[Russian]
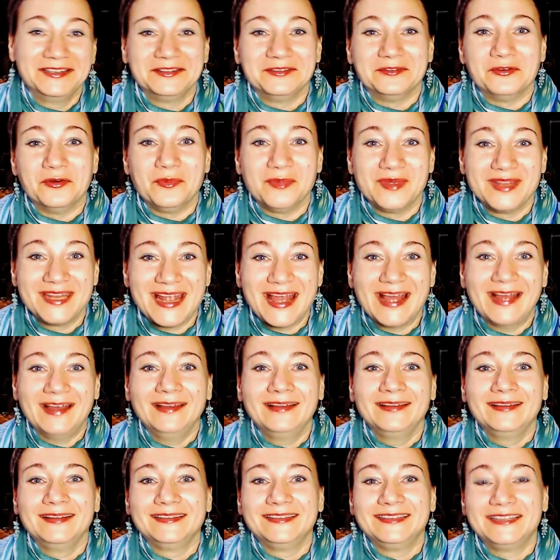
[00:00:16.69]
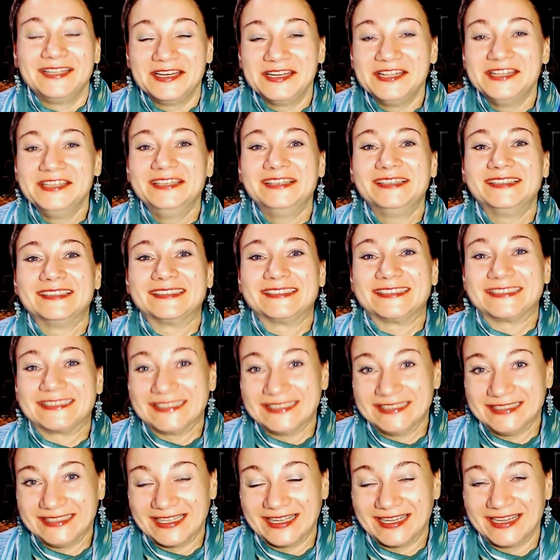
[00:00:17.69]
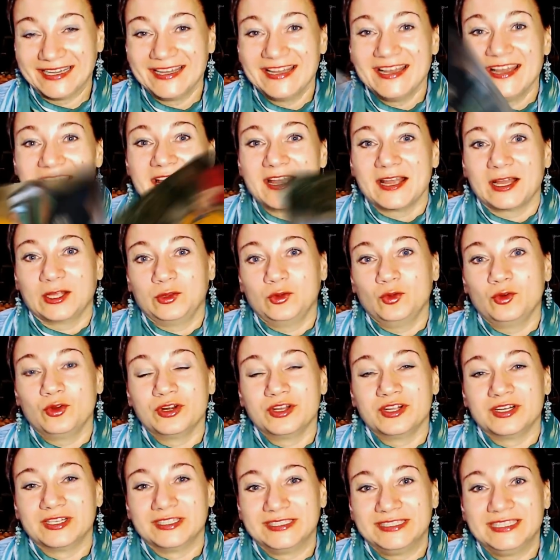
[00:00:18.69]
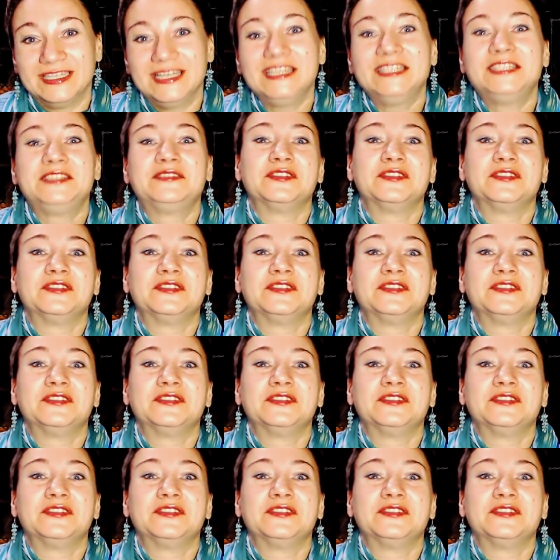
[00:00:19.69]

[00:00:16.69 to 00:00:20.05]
у меня три сына, которые родились в